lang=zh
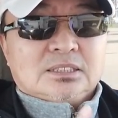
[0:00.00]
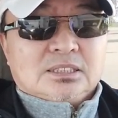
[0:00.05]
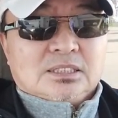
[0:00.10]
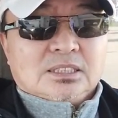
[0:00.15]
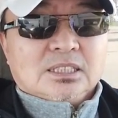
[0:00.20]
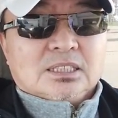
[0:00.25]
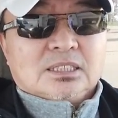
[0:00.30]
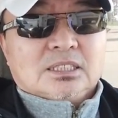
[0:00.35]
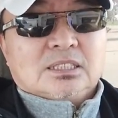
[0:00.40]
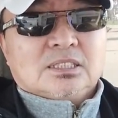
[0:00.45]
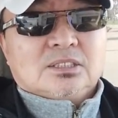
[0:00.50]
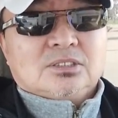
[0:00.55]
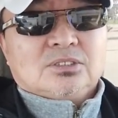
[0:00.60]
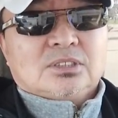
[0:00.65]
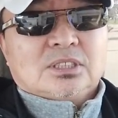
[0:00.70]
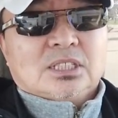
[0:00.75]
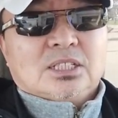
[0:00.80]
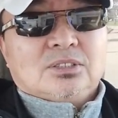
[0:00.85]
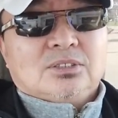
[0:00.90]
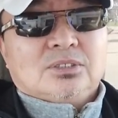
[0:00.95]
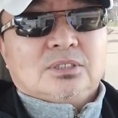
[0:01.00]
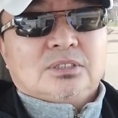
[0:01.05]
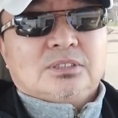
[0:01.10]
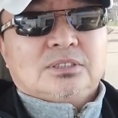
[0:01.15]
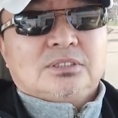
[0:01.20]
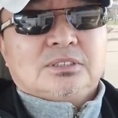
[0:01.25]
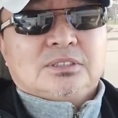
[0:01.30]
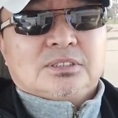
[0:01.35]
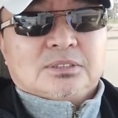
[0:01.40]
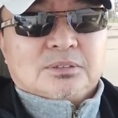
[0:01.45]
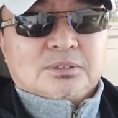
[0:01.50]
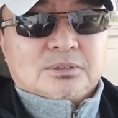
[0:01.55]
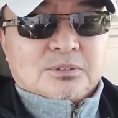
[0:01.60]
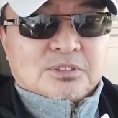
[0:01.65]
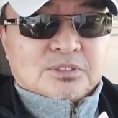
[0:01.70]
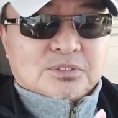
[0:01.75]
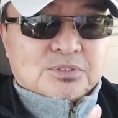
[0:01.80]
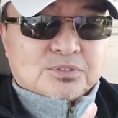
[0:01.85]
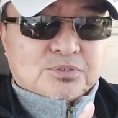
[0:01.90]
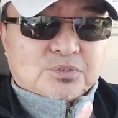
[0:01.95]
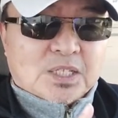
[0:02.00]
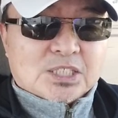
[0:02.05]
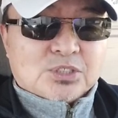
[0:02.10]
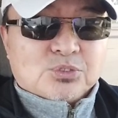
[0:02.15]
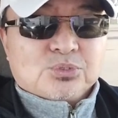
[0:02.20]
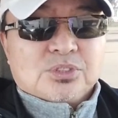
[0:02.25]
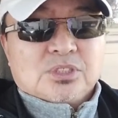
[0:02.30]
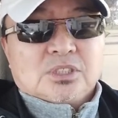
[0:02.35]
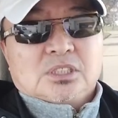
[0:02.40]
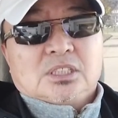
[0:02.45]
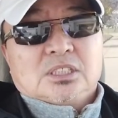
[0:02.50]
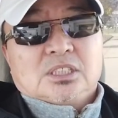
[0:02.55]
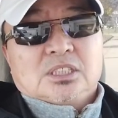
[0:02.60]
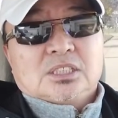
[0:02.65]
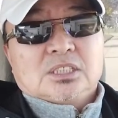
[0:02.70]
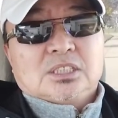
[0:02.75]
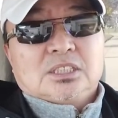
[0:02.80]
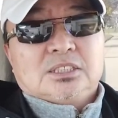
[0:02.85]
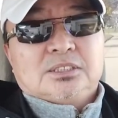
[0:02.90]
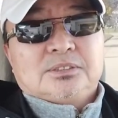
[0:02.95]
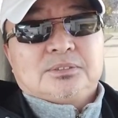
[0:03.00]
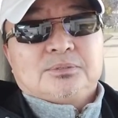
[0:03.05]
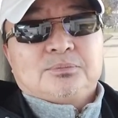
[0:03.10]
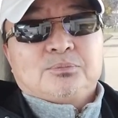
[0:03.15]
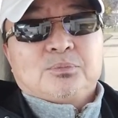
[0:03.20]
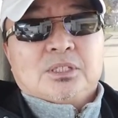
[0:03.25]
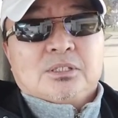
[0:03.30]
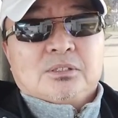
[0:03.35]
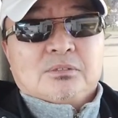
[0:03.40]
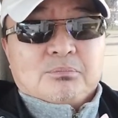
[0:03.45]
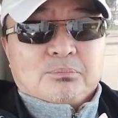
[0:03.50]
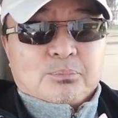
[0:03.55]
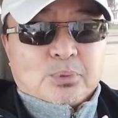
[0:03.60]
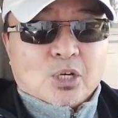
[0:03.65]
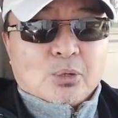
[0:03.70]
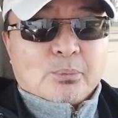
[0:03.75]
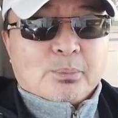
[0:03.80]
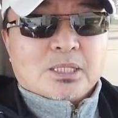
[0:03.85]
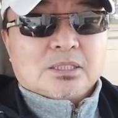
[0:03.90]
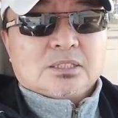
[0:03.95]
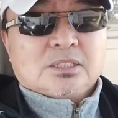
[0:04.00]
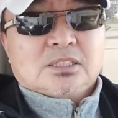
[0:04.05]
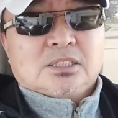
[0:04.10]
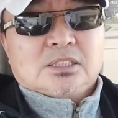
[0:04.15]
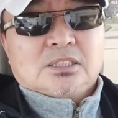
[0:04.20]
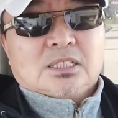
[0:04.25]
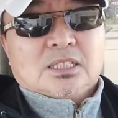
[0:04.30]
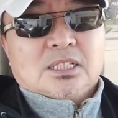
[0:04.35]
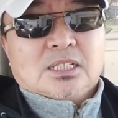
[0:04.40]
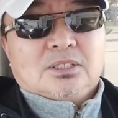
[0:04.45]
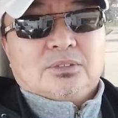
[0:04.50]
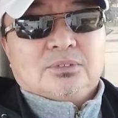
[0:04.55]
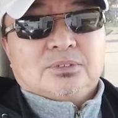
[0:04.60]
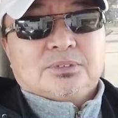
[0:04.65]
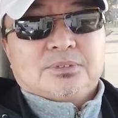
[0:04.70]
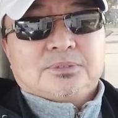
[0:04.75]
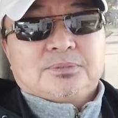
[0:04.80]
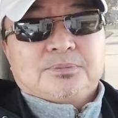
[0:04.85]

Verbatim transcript: 尽可能的去参与，发出自己的声音，表明自己的态度。